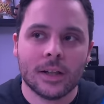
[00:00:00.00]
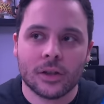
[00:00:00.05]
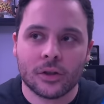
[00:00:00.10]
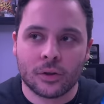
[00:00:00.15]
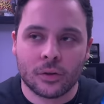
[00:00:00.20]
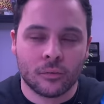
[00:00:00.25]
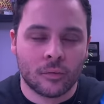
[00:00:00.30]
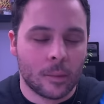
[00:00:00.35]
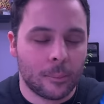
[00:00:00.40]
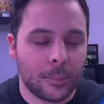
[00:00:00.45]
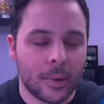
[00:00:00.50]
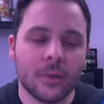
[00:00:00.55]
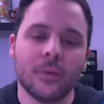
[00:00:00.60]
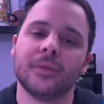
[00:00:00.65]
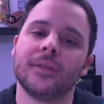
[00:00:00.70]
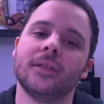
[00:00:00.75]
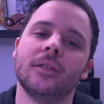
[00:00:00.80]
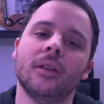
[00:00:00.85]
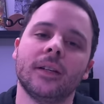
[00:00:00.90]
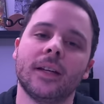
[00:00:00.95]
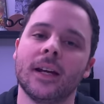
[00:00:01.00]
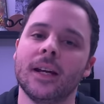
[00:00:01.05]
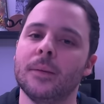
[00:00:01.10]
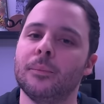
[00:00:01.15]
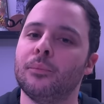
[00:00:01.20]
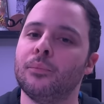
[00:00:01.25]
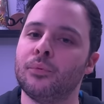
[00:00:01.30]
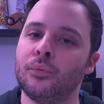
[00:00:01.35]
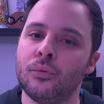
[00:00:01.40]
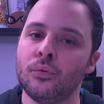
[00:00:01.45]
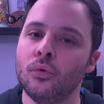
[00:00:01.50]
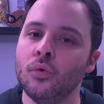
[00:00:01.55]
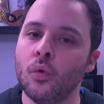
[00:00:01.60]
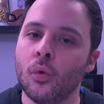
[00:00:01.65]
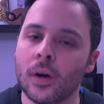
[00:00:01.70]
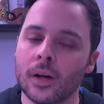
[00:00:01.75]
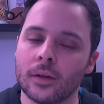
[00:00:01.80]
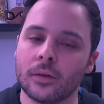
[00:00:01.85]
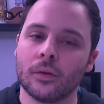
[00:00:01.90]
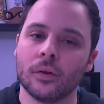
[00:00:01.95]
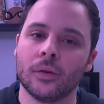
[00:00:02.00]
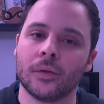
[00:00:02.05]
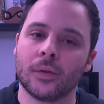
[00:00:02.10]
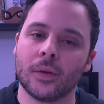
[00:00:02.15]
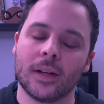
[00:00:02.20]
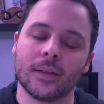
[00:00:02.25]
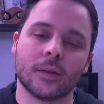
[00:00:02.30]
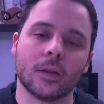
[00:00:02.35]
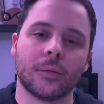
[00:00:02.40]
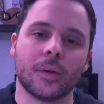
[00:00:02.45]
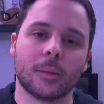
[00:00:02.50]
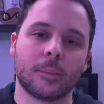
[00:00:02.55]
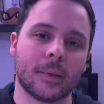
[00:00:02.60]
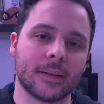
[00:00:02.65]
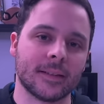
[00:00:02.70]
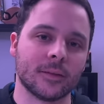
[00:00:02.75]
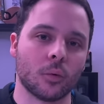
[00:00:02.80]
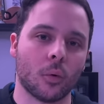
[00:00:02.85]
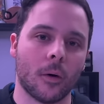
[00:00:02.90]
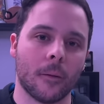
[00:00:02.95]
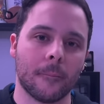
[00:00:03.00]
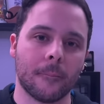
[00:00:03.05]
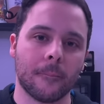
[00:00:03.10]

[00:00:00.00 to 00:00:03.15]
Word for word: Je ne vois pas Naughty Dog aller plus loin que The Last of Us partie 3.